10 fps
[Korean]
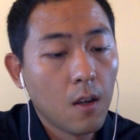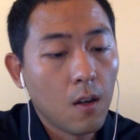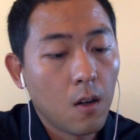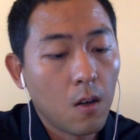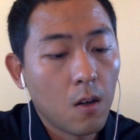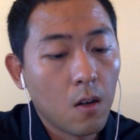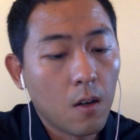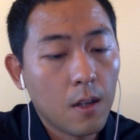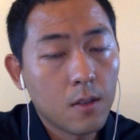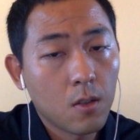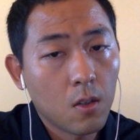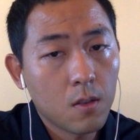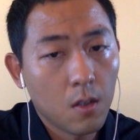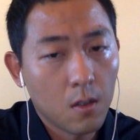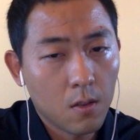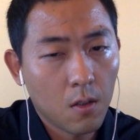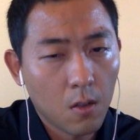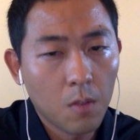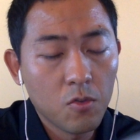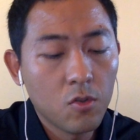어, 한 서, 서,
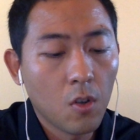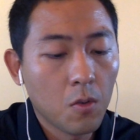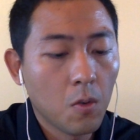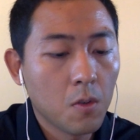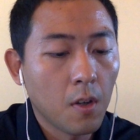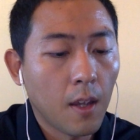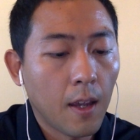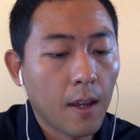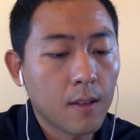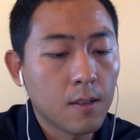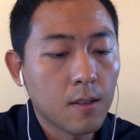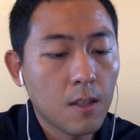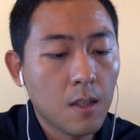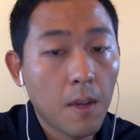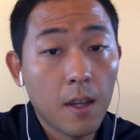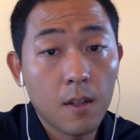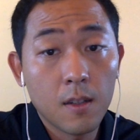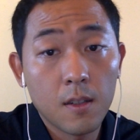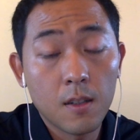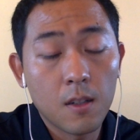서너 분 정도 저에게 그
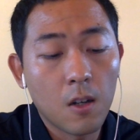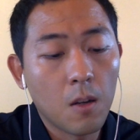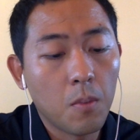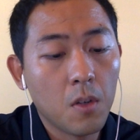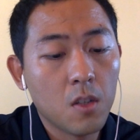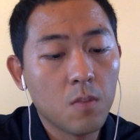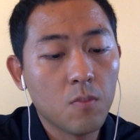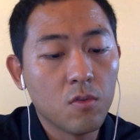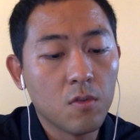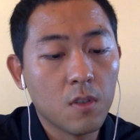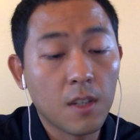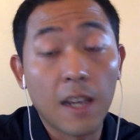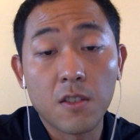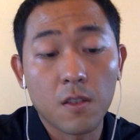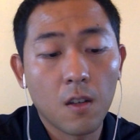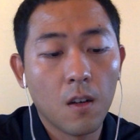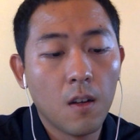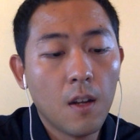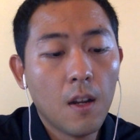이메일을 어, 보내신 분들이 계셔서